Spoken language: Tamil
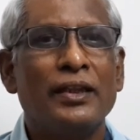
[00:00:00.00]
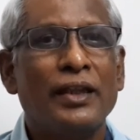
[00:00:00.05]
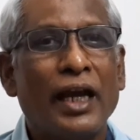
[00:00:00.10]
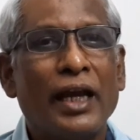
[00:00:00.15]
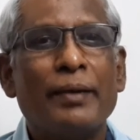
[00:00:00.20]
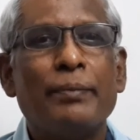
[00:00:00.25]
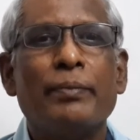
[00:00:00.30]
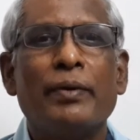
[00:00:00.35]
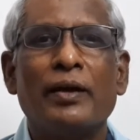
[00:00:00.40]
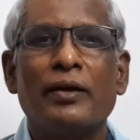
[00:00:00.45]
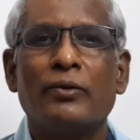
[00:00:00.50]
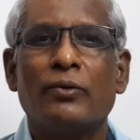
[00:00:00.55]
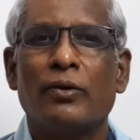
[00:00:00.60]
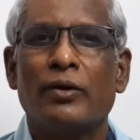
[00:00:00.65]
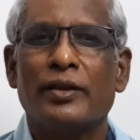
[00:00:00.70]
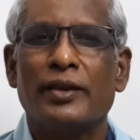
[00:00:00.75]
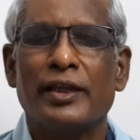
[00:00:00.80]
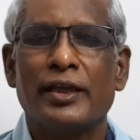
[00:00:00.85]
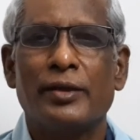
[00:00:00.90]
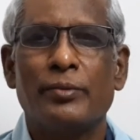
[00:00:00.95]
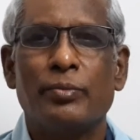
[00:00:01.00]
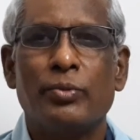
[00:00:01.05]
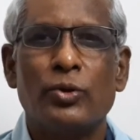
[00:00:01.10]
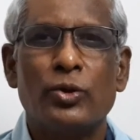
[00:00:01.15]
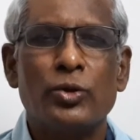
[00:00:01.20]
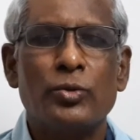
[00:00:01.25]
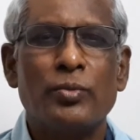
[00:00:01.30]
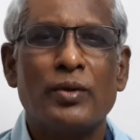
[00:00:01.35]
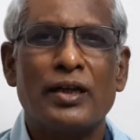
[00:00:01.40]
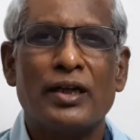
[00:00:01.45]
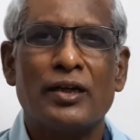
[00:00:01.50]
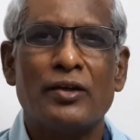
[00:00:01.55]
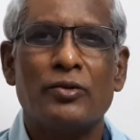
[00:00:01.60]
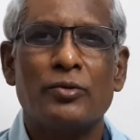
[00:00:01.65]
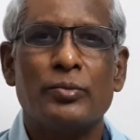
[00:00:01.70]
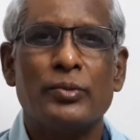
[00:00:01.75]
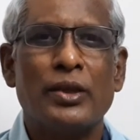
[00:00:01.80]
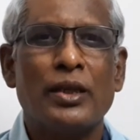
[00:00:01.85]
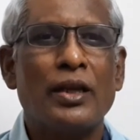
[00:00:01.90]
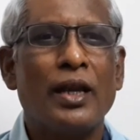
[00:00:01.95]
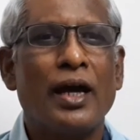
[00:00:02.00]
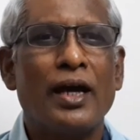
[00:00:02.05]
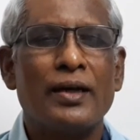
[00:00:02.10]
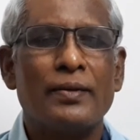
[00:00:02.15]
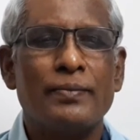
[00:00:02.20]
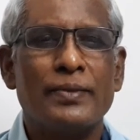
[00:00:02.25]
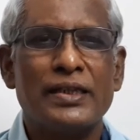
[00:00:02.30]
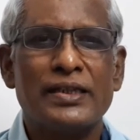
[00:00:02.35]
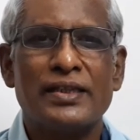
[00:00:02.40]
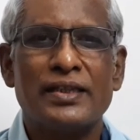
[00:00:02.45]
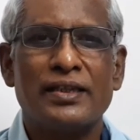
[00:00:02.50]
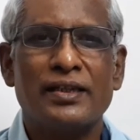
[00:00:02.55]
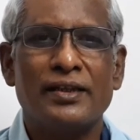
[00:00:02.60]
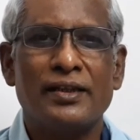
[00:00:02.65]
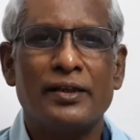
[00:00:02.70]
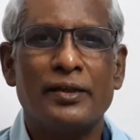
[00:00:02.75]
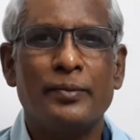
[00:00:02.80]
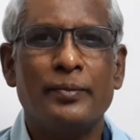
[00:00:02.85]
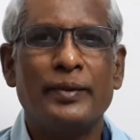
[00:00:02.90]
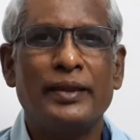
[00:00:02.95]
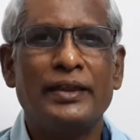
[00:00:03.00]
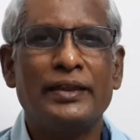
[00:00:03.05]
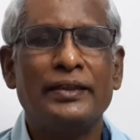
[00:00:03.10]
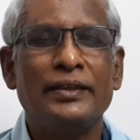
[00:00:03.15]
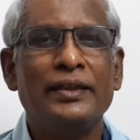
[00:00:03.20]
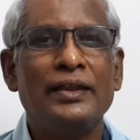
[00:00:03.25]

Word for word: தாய்ப்பால் குழந்தைக்கு போதுமான அளவு முதல் ஆறு மாதத்தில் இருக்குமா